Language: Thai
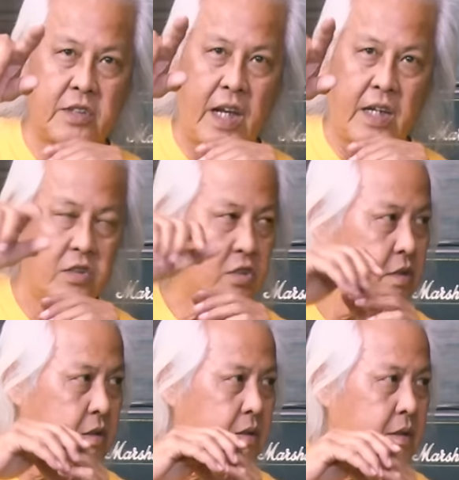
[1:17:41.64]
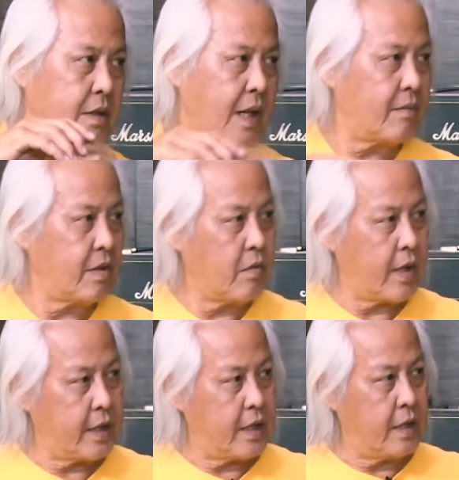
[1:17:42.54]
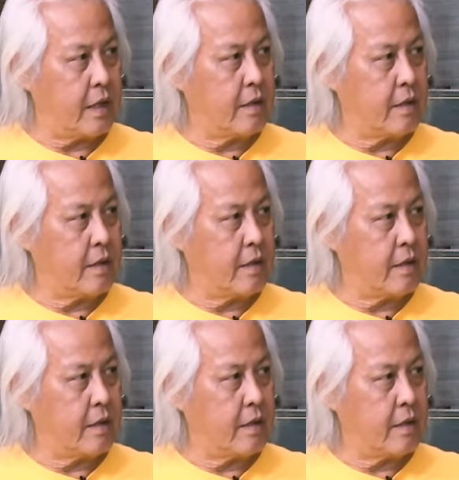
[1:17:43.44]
Stage ทำเรื่องเวที